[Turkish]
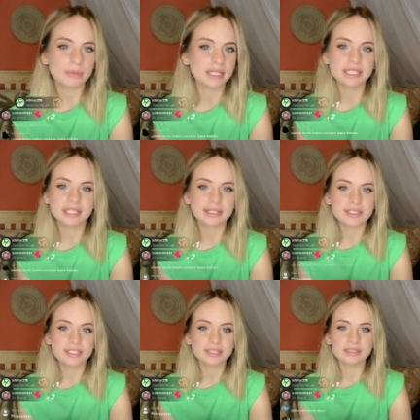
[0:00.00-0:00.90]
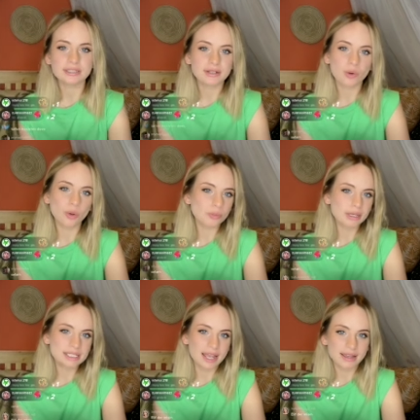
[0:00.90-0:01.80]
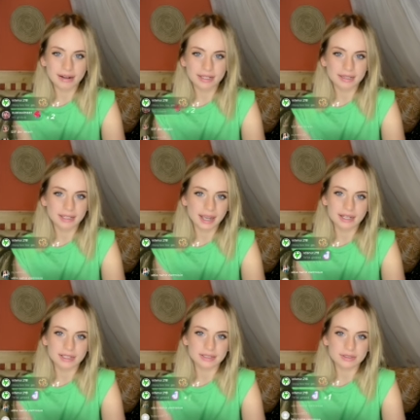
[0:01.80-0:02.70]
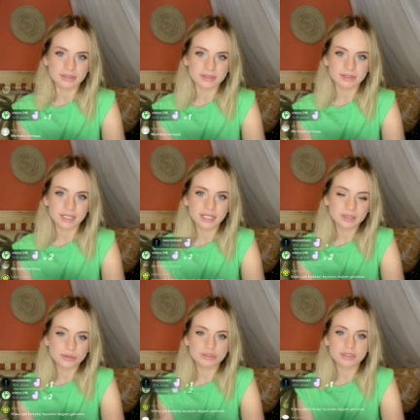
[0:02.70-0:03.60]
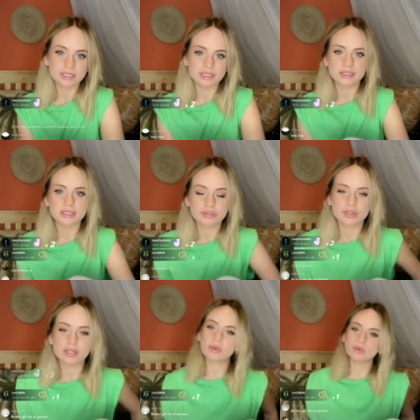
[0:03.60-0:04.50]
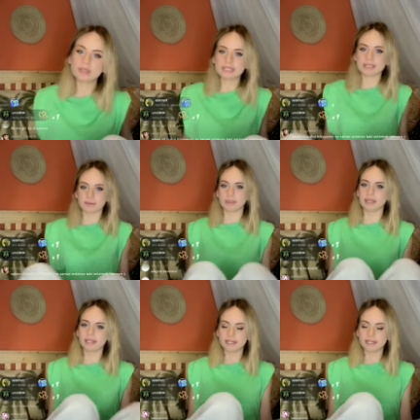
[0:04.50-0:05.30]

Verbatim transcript: En iyi yayıncı olmayız herhalde yani en iyi 38'deyiz şu an olmayız gibi.